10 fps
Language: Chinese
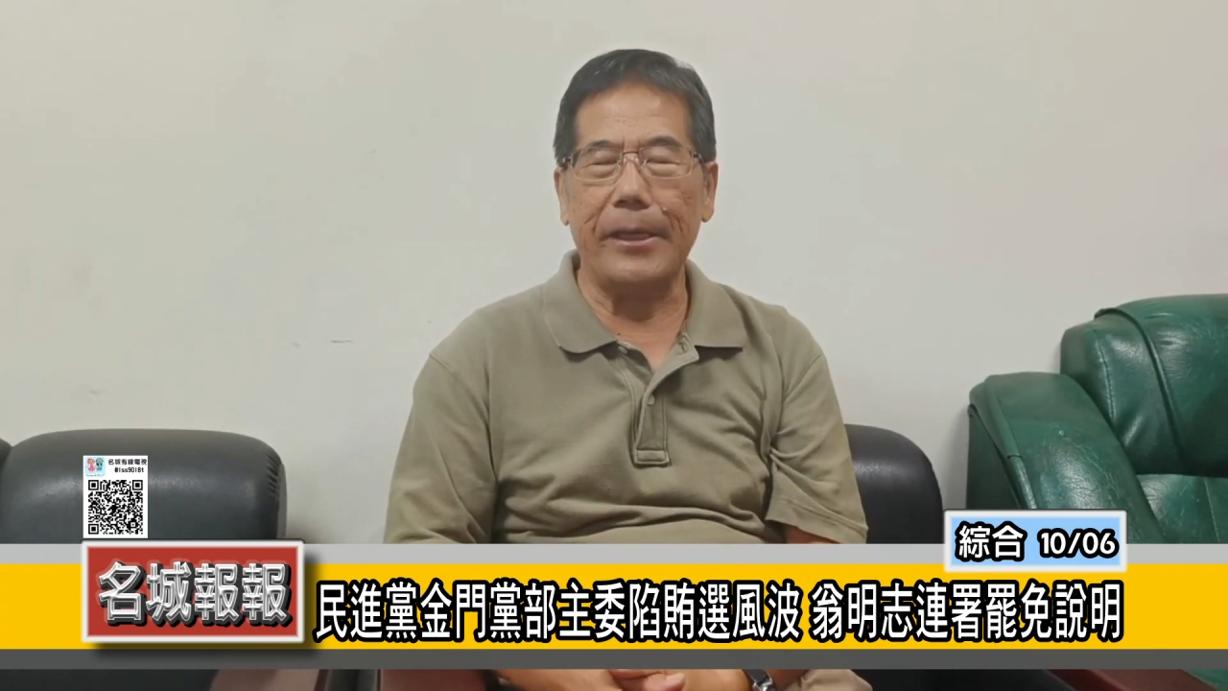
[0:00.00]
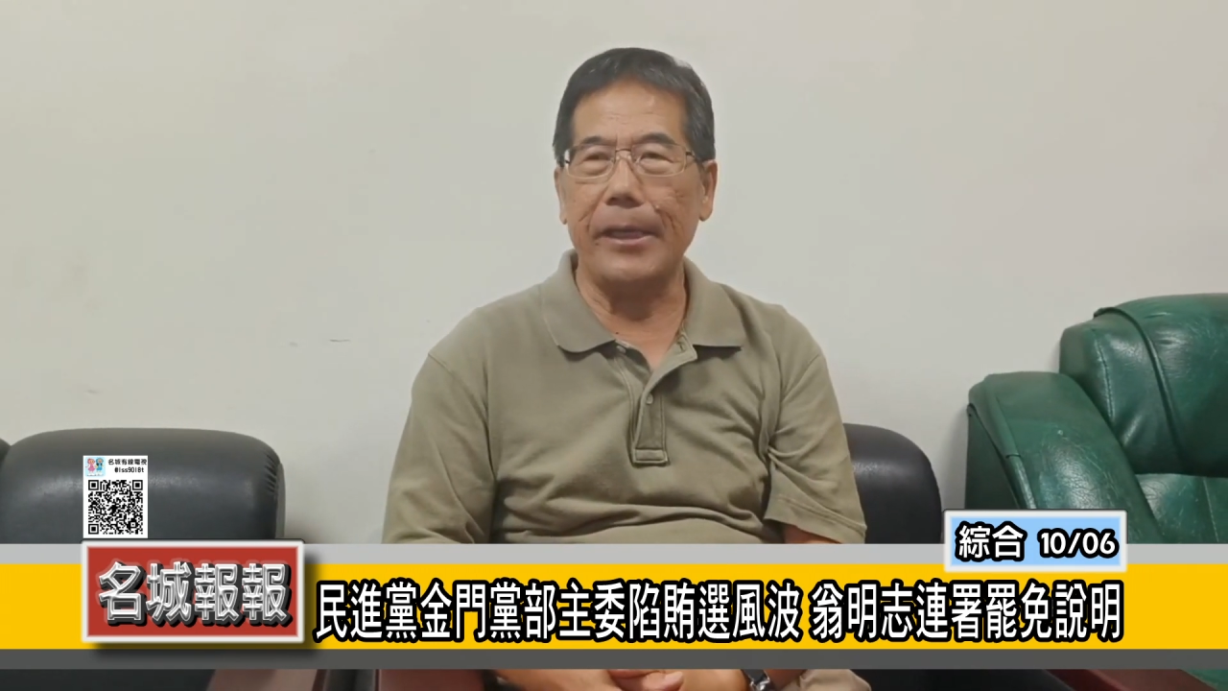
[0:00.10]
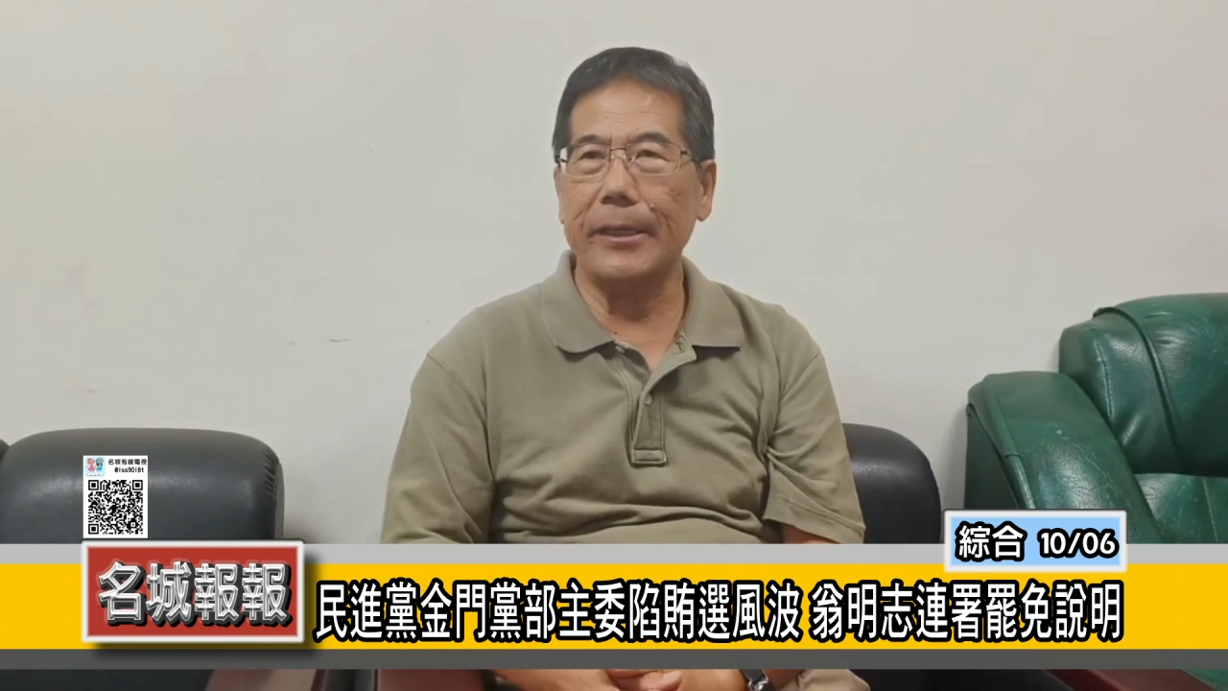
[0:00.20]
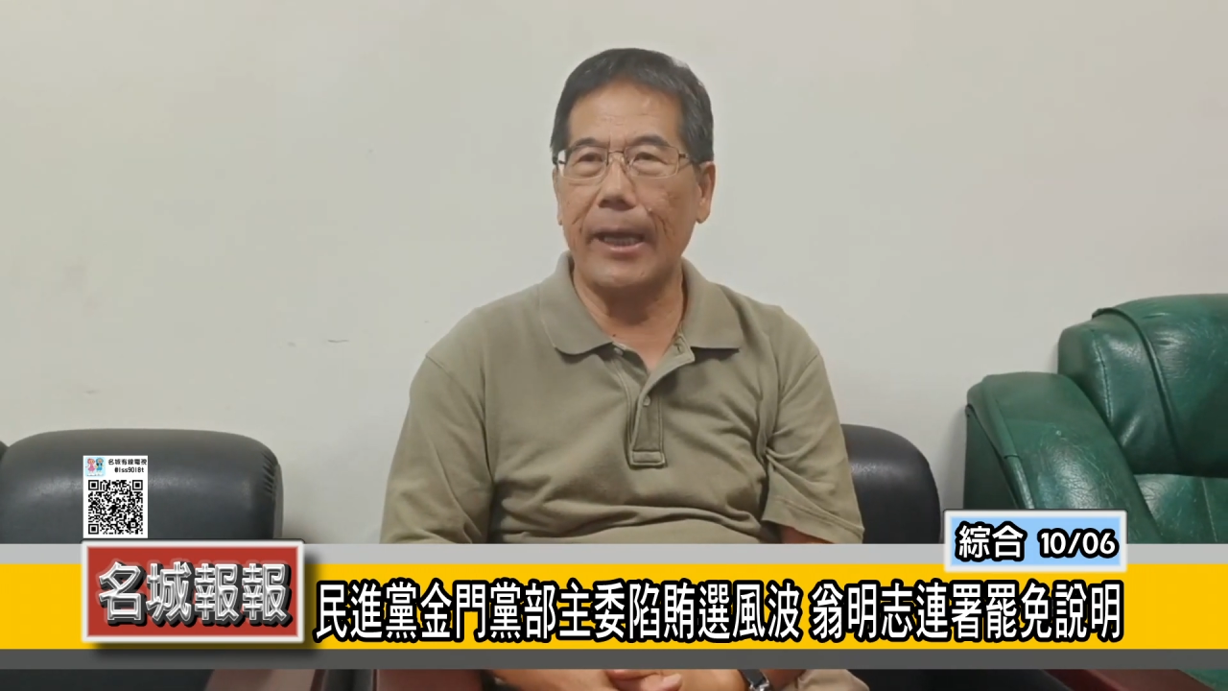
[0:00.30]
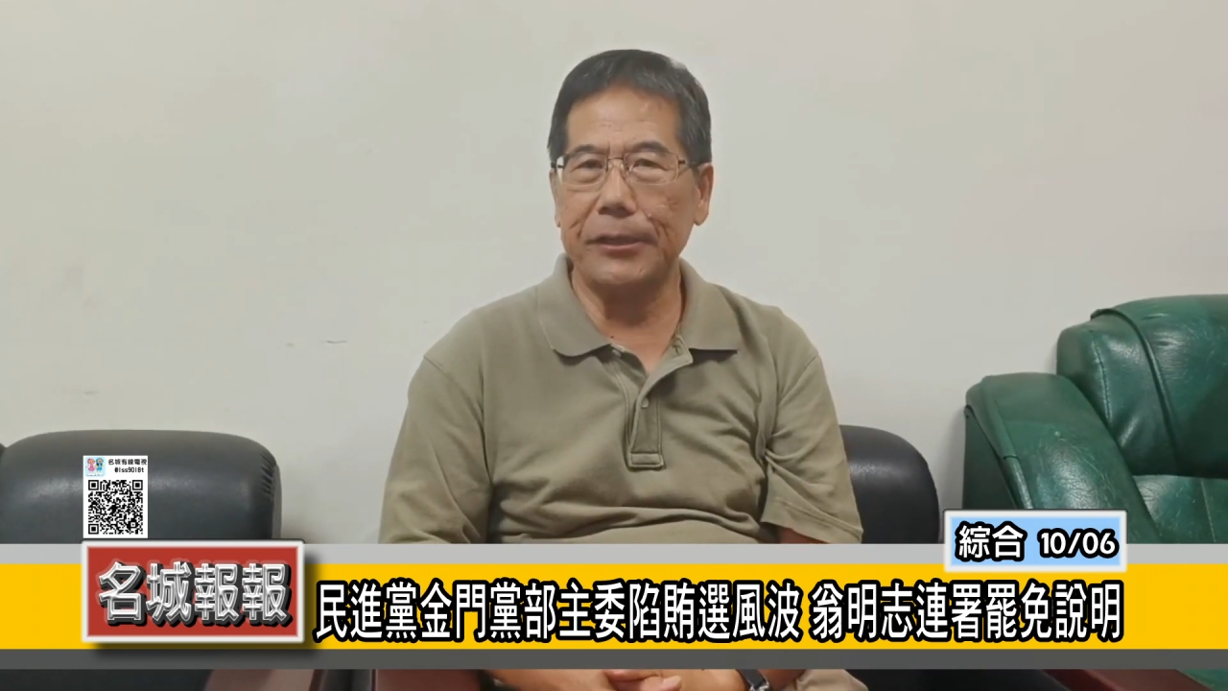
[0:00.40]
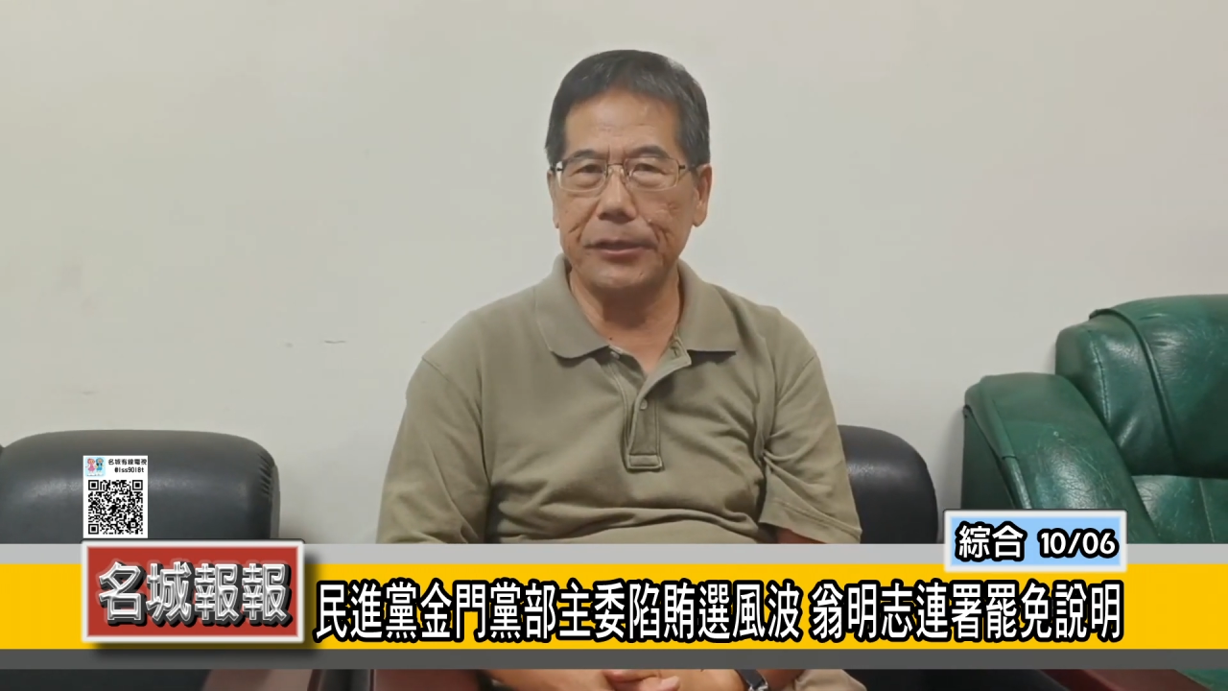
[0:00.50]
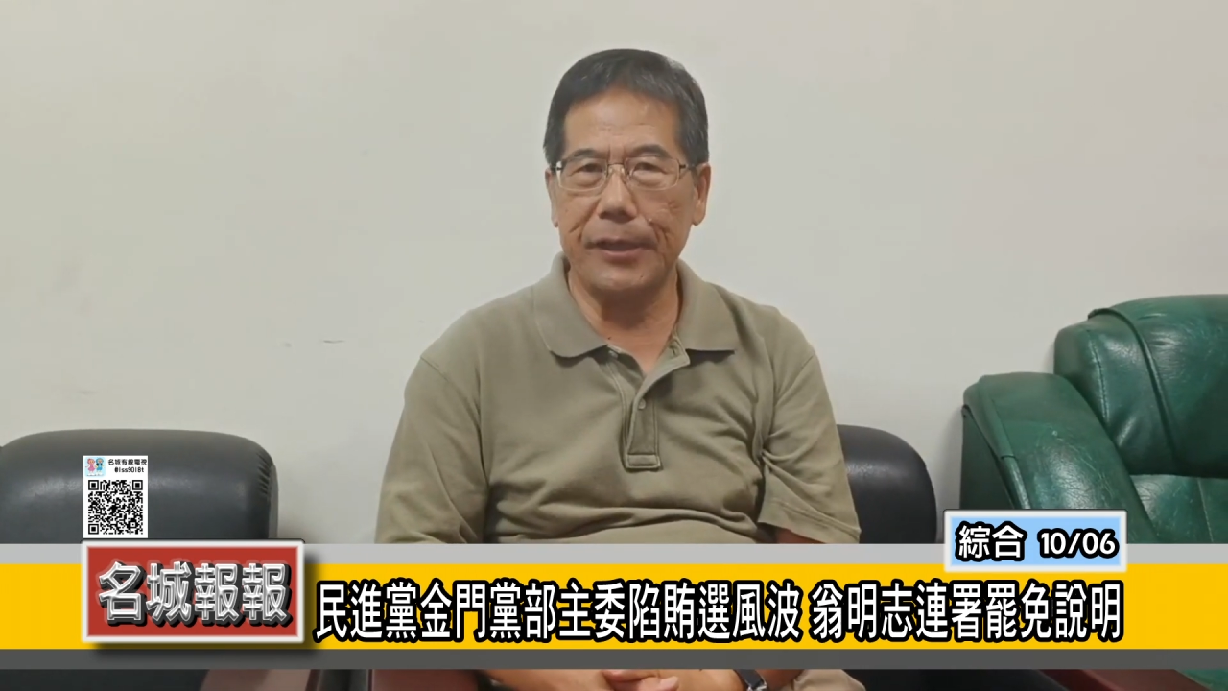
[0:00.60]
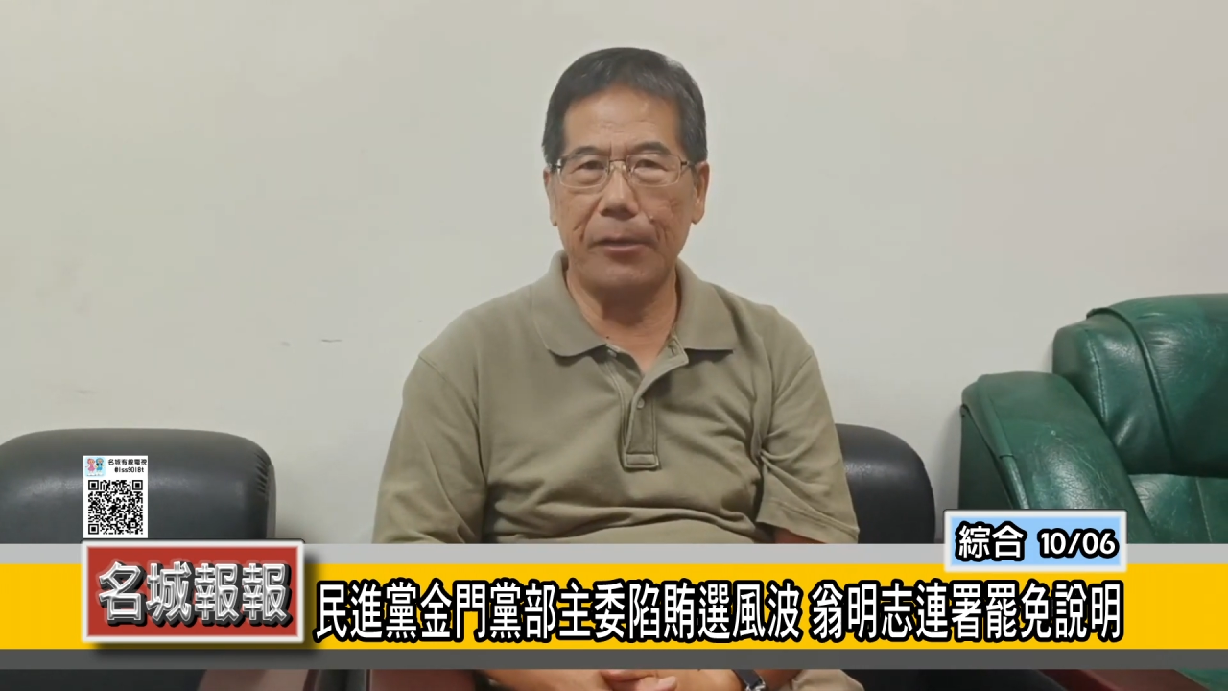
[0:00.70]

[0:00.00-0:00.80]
也应该是